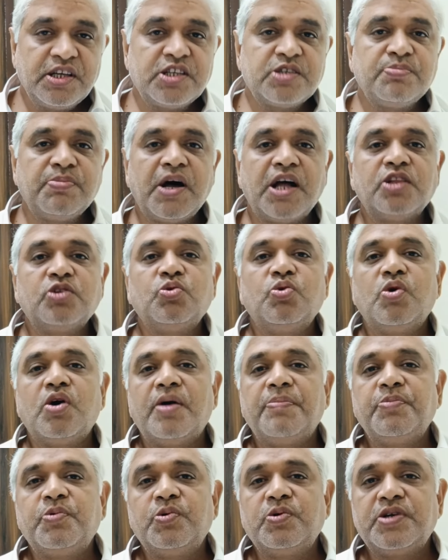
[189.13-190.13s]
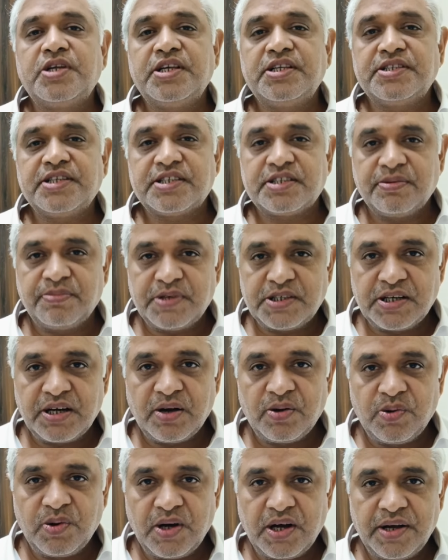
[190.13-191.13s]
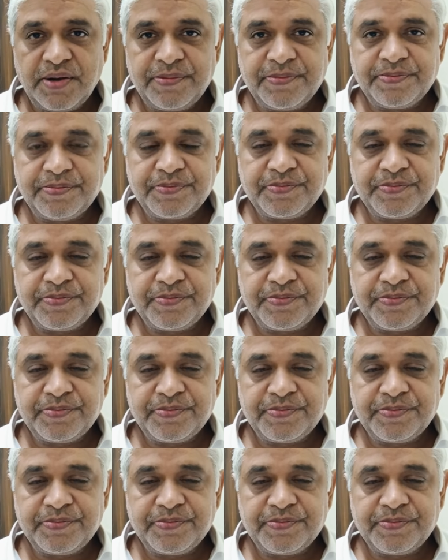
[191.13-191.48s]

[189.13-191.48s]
इस बात को आपको ठीक से समझना होगा